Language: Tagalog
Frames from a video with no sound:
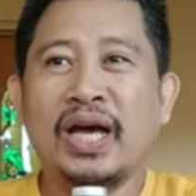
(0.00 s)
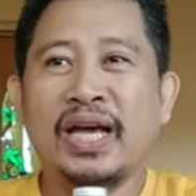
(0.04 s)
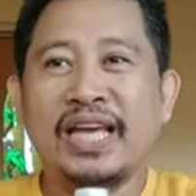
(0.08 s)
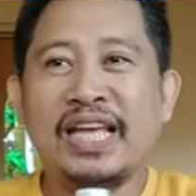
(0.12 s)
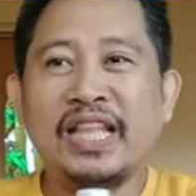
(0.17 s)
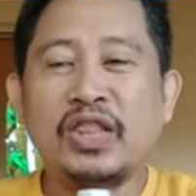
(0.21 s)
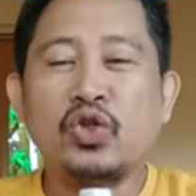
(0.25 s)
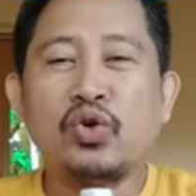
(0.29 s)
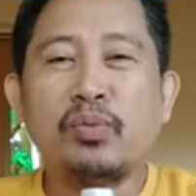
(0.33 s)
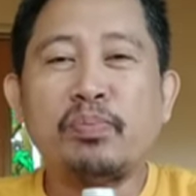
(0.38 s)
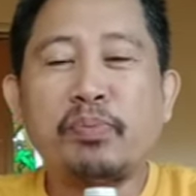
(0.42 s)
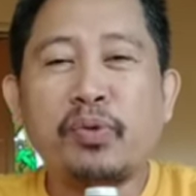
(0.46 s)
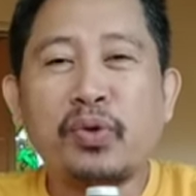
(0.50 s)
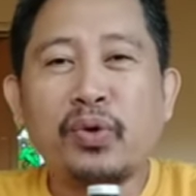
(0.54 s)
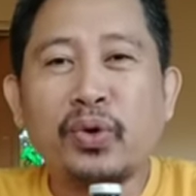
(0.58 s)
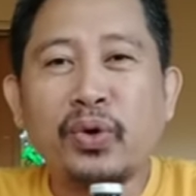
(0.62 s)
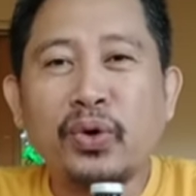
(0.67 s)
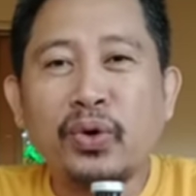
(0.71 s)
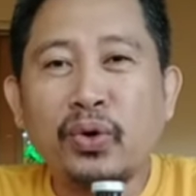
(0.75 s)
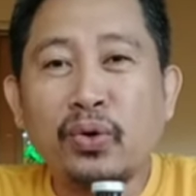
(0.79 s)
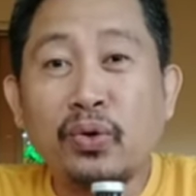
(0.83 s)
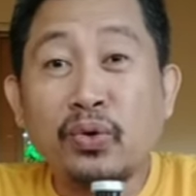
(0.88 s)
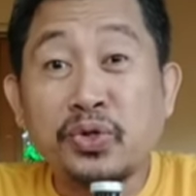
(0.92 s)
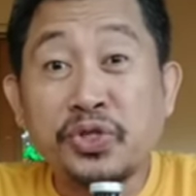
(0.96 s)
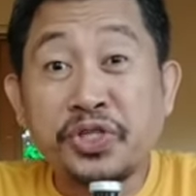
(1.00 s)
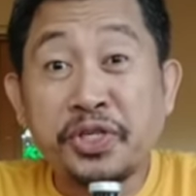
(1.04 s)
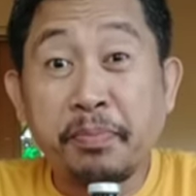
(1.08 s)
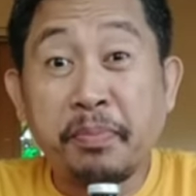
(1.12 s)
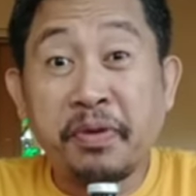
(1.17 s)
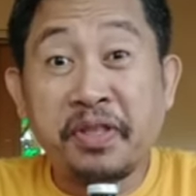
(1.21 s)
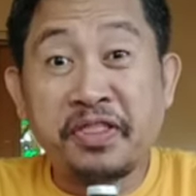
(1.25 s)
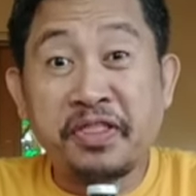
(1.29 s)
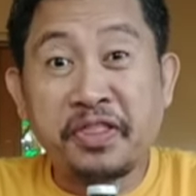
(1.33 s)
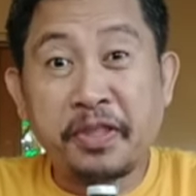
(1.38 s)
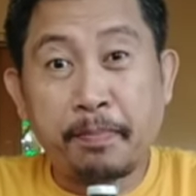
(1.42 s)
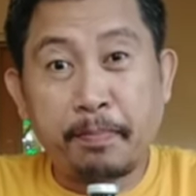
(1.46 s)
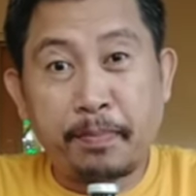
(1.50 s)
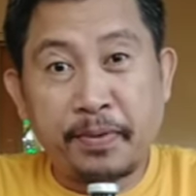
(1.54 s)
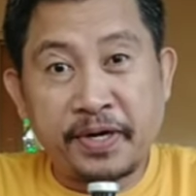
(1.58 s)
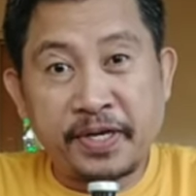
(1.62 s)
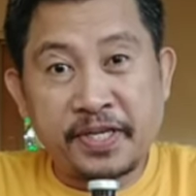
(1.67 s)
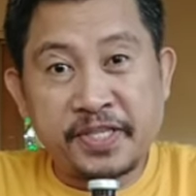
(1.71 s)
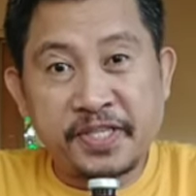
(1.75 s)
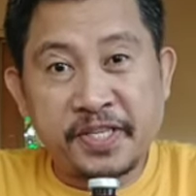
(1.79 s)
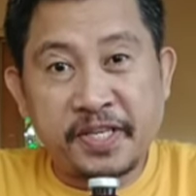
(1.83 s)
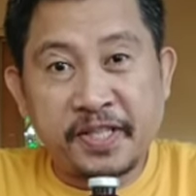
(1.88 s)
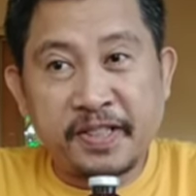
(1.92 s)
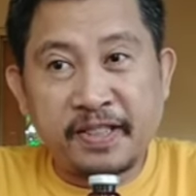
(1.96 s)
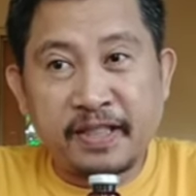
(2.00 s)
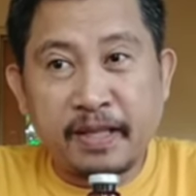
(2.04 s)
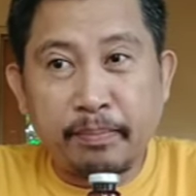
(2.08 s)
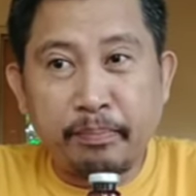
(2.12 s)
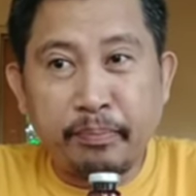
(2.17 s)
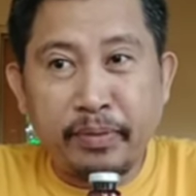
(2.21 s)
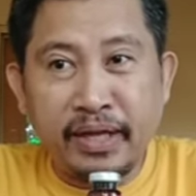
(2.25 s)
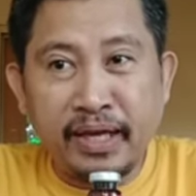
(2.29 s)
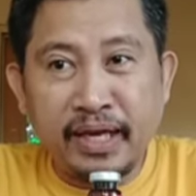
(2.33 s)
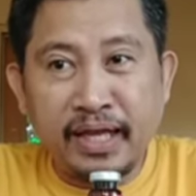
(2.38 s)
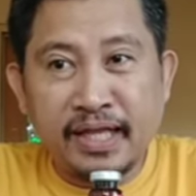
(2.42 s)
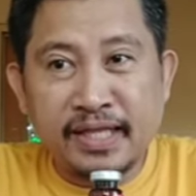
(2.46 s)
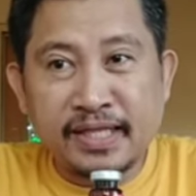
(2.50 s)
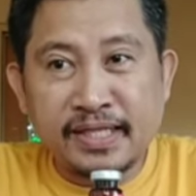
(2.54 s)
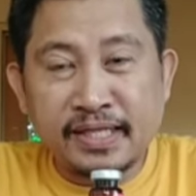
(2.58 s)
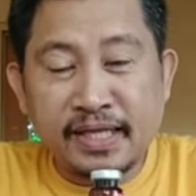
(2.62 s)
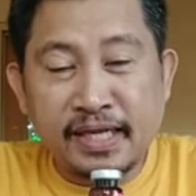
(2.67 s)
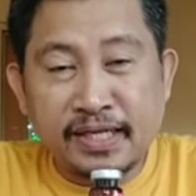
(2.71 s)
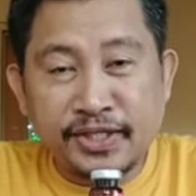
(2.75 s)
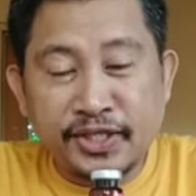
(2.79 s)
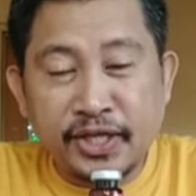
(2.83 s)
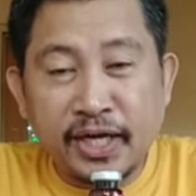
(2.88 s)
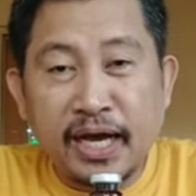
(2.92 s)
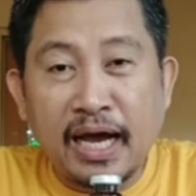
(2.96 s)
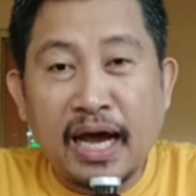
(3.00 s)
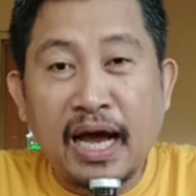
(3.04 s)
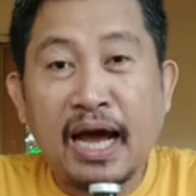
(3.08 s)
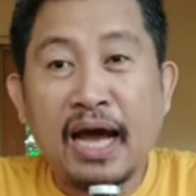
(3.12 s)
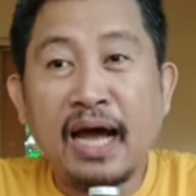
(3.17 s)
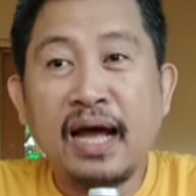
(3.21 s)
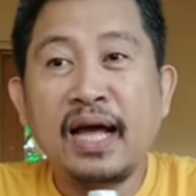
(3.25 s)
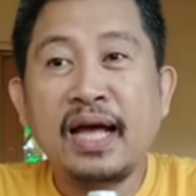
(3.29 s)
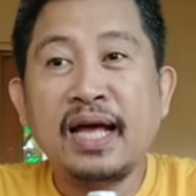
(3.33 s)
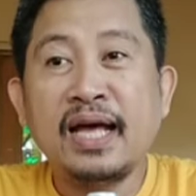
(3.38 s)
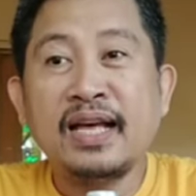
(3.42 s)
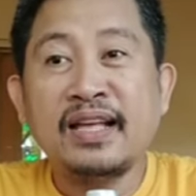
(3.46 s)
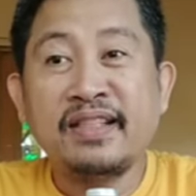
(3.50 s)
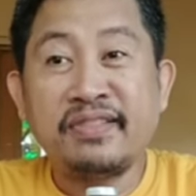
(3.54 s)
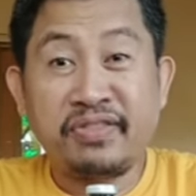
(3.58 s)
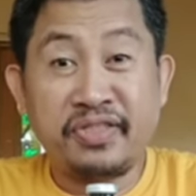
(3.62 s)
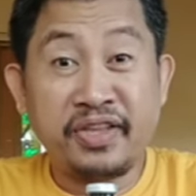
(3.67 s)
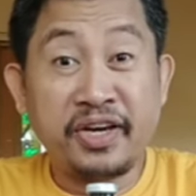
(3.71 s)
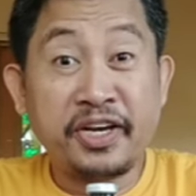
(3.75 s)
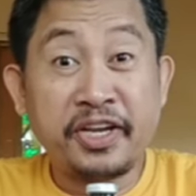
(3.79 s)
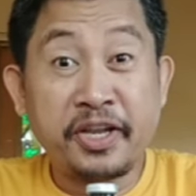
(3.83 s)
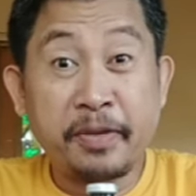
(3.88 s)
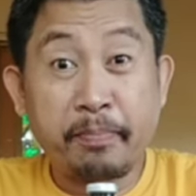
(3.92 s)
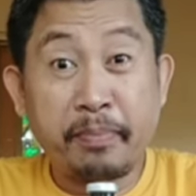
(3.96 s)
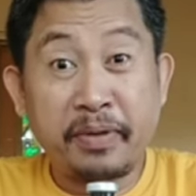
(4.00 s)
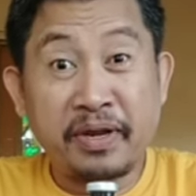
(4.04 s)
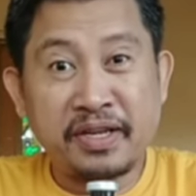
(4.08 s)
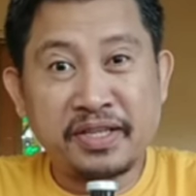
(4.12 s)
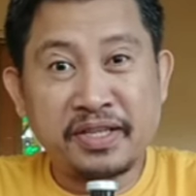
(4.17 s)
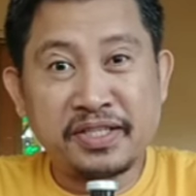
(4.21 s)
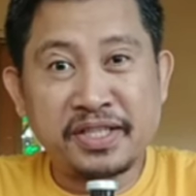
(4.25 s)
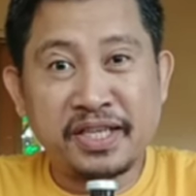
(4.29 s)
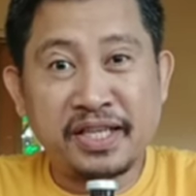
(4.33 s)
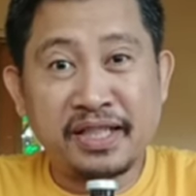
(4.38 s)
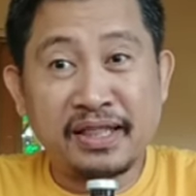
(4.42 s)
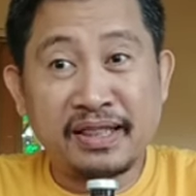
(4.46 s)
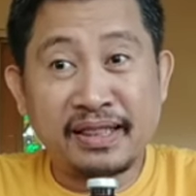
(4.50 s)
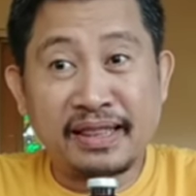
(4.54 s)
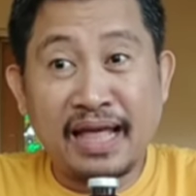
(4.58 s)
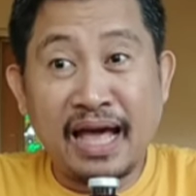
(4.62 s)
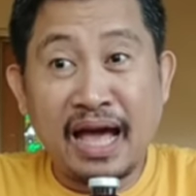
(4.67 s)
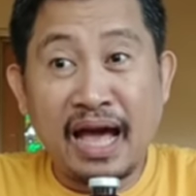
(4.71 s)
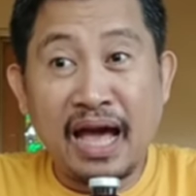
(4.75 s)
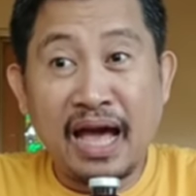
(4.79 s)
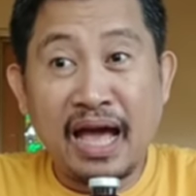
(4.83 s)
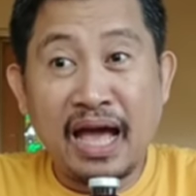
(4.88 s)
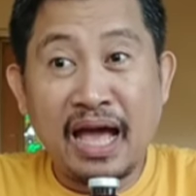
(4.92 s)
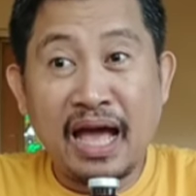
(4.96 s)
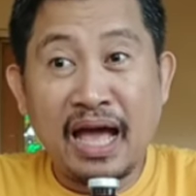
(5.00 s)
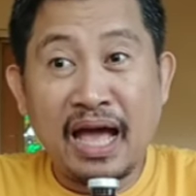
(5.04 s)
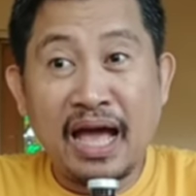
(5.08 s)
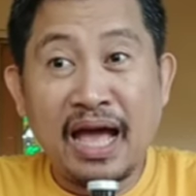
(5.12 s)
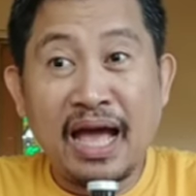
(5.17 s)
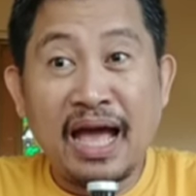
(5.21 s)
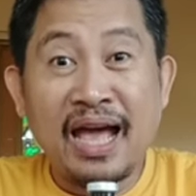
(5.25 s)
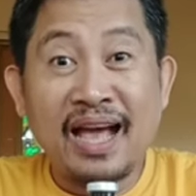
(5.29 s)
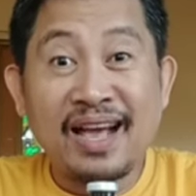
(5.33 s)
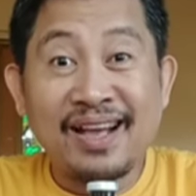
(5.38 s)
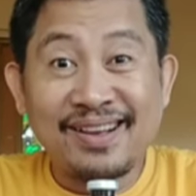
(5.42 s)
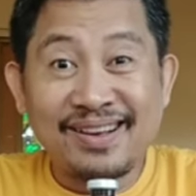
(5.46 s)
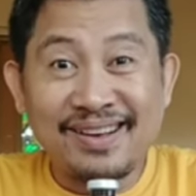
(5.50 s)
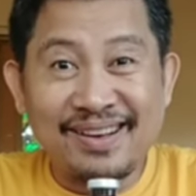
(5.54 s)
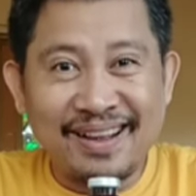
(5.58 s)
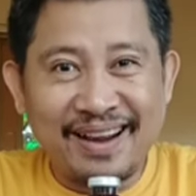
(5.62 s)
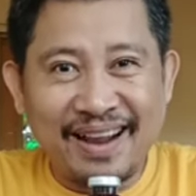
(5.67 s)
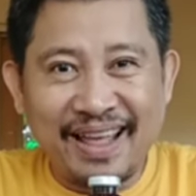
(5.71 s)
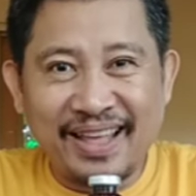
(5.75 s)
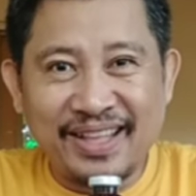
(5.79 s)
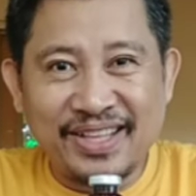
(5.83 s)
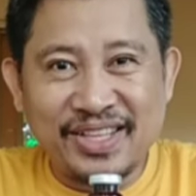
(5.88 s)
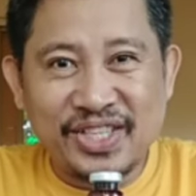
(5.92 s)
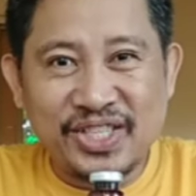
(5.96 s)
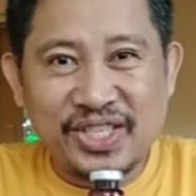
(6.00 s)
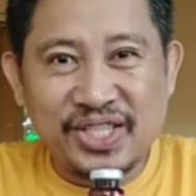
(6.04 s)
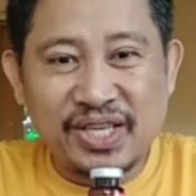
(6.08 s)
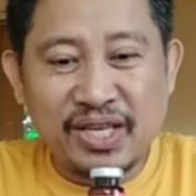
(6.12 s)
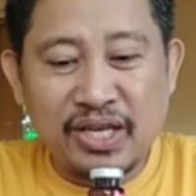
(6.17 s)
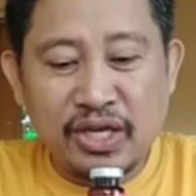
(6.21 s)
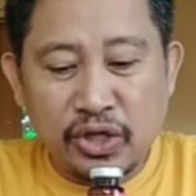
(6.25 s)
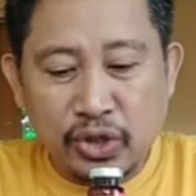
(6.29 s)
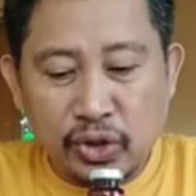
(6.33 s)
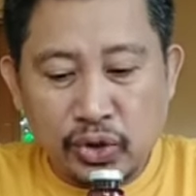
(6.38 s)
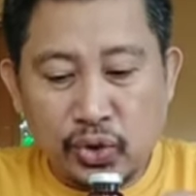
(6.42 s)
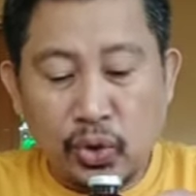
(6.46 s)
Ito po yung 70% na pellets at saka 30% na grains.